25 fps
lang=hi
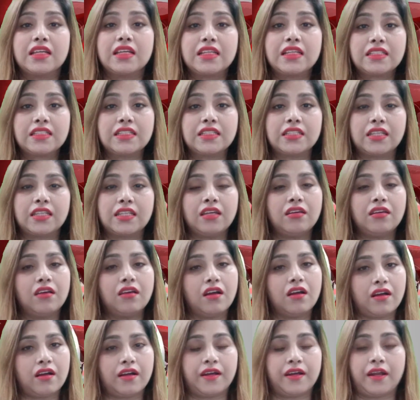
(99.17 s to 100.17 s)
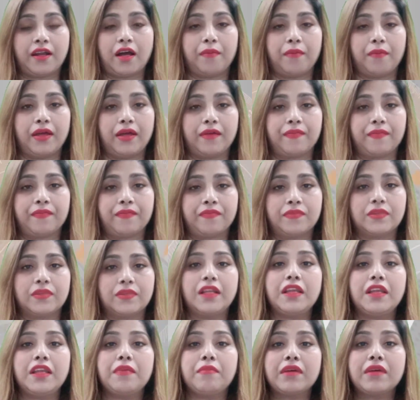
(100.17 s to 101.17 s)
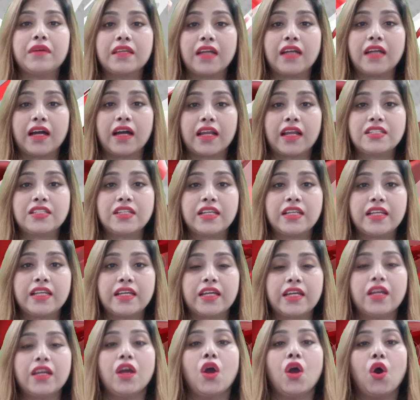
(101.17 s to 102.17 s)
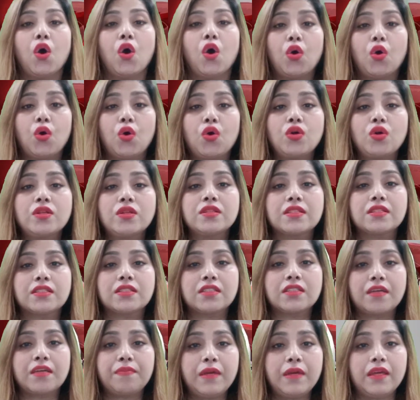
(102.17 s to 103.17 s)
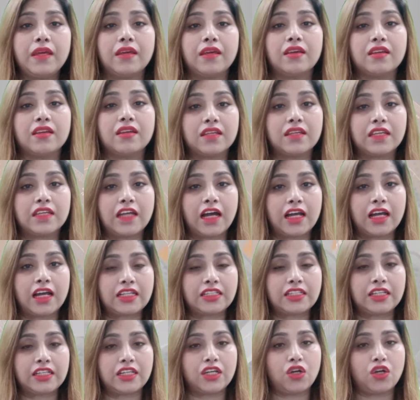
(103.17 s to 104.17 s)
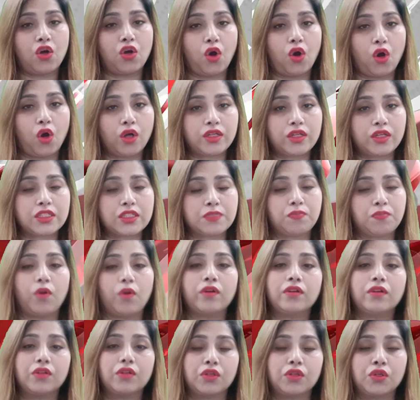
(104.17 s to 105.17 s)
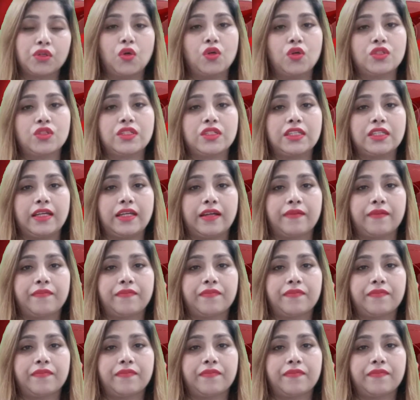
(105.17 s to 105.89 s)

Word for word: स्थिति खराब है दिल्ली में 11 जिले हैं और सभी 11 जिले हॉटस्पॉट घोषित हैं